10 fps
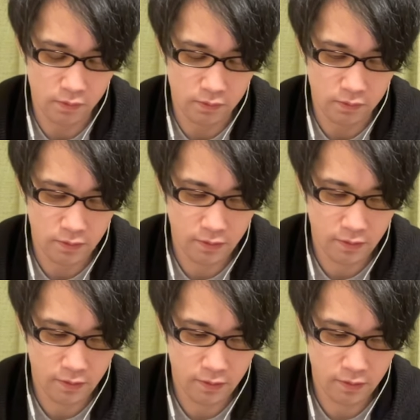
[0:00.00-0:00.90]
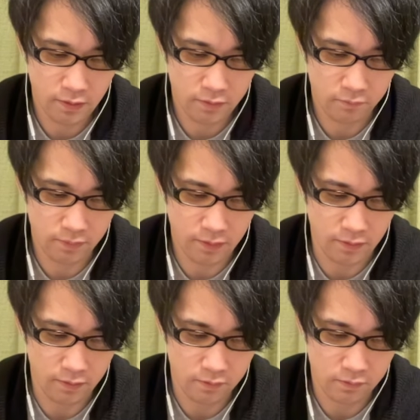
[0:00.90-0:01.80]
えーとんで、
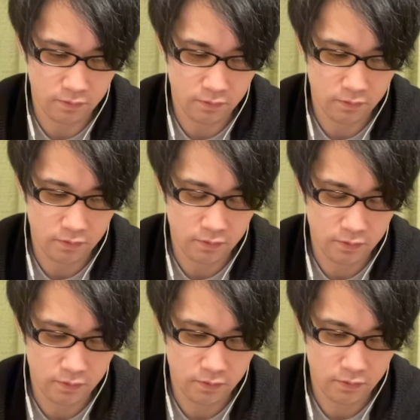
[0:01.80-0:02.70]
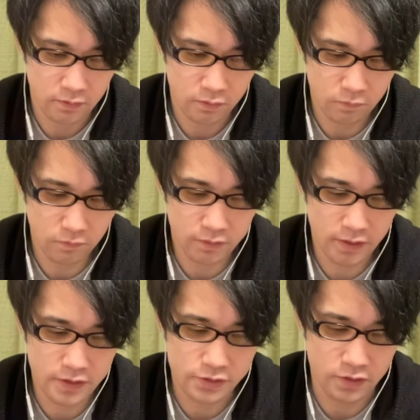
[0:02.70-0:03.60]
ここで
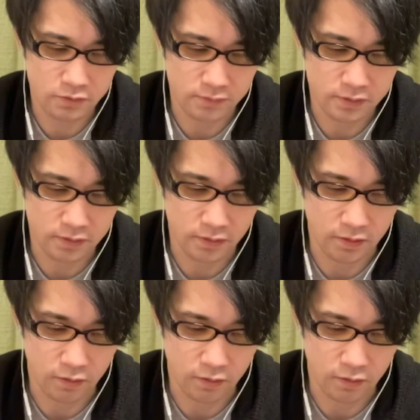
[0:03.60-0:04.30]
天使の悪魔使ったんか。